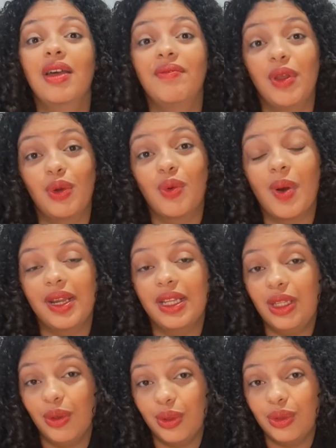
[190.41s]
Vem com
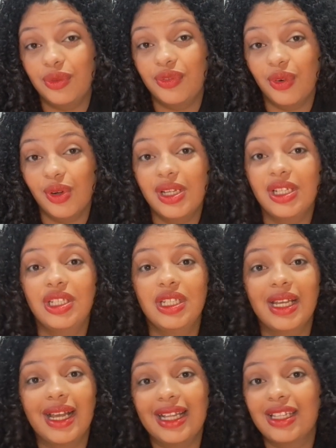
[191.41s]
48 folhas
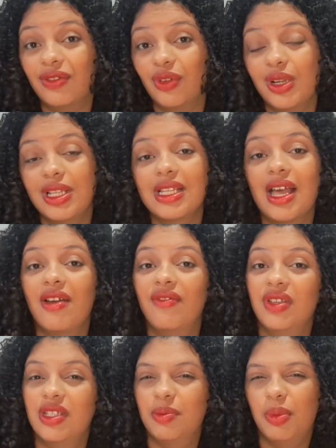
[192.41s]
e cada folha sai a
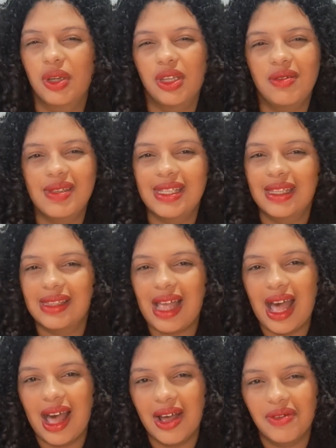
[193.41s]
20 e pouquinhos
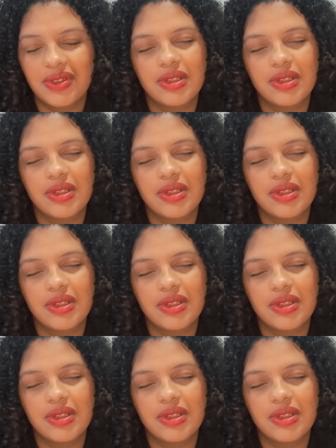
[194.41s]
centavos,